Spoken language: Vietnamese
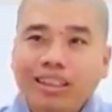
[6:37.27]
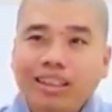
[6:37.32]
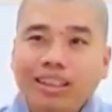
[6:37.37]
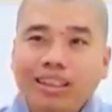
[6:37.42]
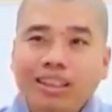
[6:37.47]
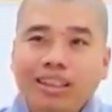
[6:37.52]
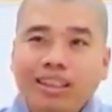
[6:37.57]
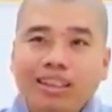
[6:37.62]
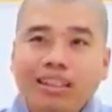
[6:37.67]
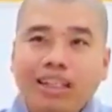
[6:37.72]

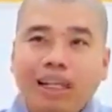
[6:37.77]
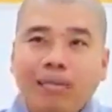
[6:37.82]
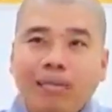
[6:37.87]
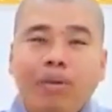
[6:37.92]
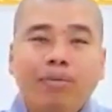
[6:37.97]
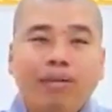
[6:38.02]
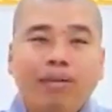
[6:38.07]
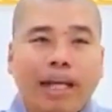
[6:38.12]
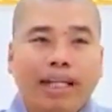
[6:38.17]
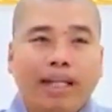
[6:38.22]
để một ngày
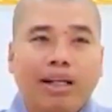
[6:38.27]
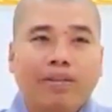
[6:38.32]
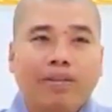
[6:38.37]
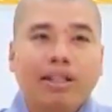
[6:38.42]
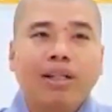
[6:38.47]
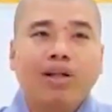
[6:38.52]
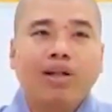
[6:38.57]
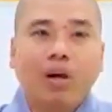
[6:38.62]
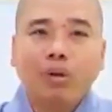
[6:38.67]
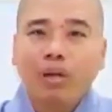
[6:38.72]
nào cái khổ
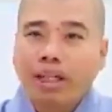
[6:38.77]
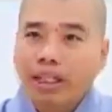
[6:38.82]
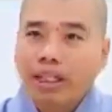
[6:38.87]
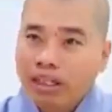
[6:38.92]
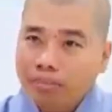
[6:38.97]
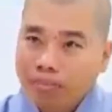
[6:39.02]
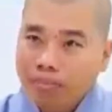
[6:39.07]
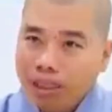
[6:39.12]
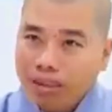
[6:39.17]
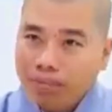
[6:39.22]
đến với
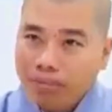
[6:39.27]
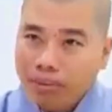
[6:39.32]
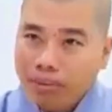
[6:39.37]
mình